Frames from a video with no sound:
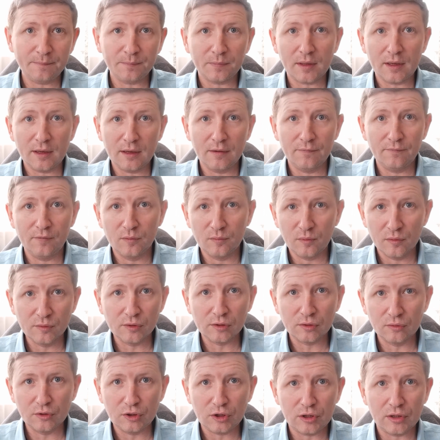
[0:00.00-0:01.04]
и в любом
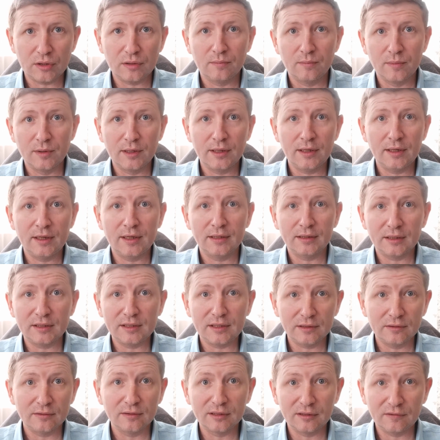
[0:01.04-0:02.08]
случае мы это
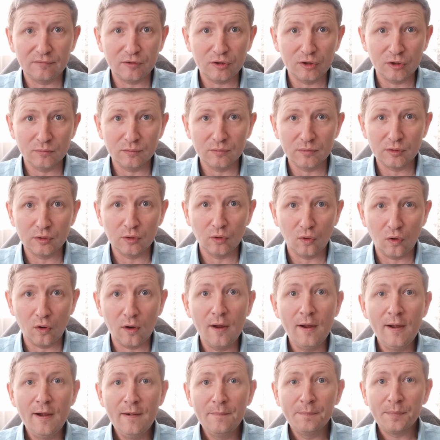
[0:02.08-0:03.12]
дело доведем
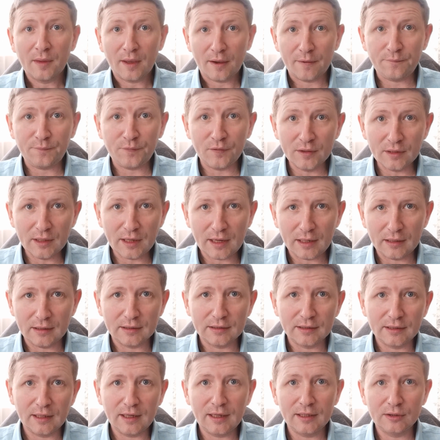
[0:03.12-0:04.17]
до
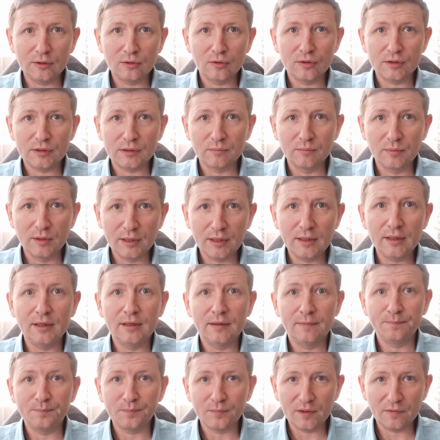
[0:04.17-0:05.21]
финала, да, то есть
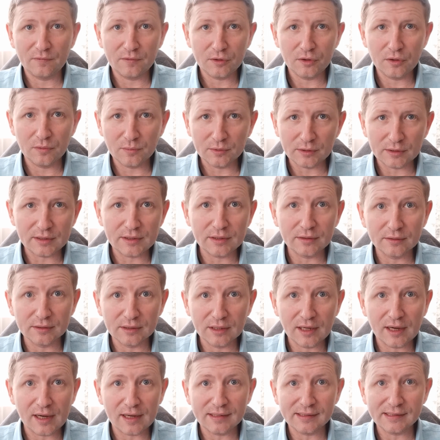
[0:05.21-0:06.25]
мы доведем это дело
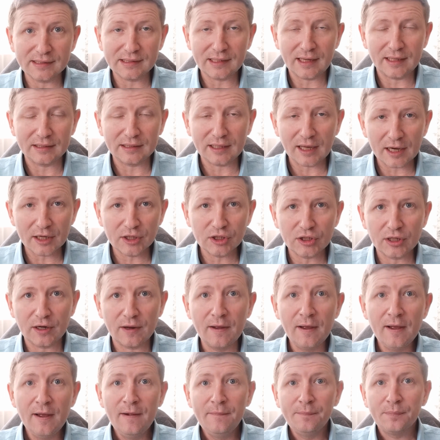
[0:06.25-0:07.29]
до конца.
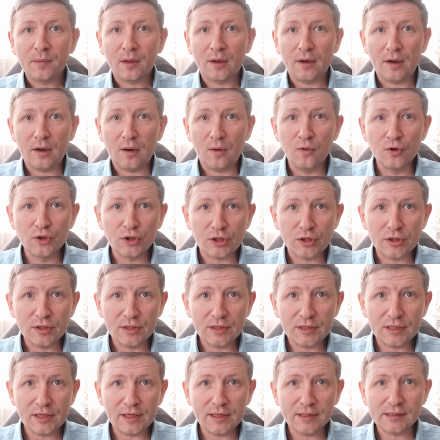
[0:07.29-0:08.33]
Также очень
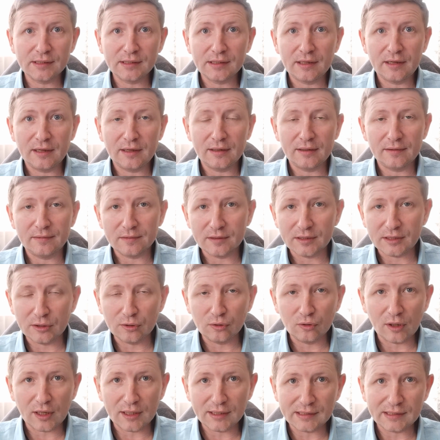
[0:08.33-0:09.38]
интересная
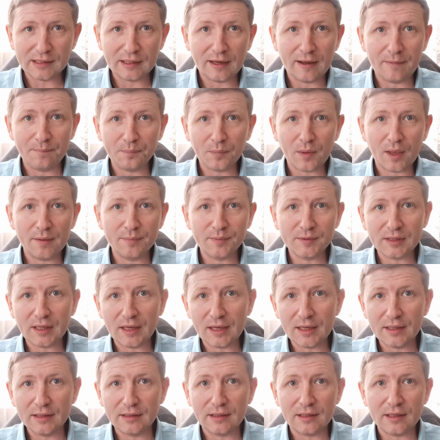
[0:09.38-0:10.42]
ситуация
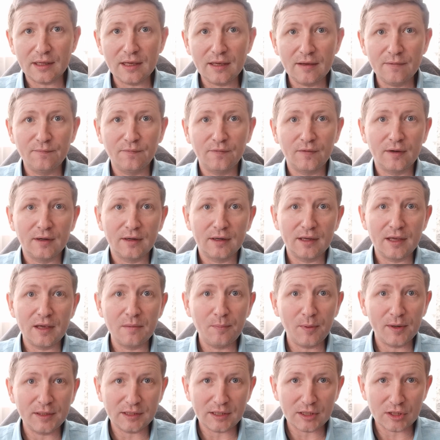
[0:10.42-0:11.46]
обстоит и в
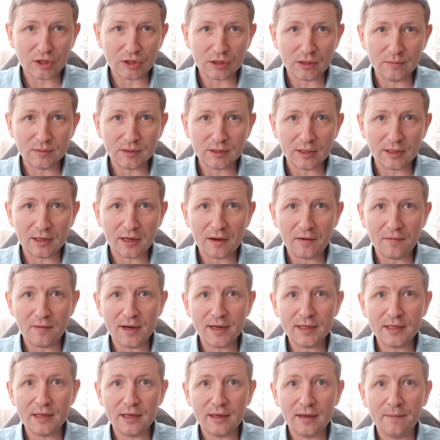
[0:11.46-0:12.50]
ипотечном
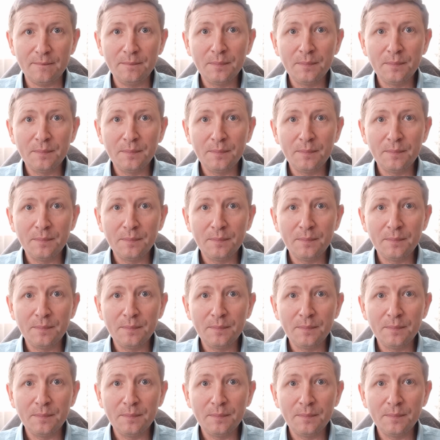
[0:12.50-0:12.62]
страховании.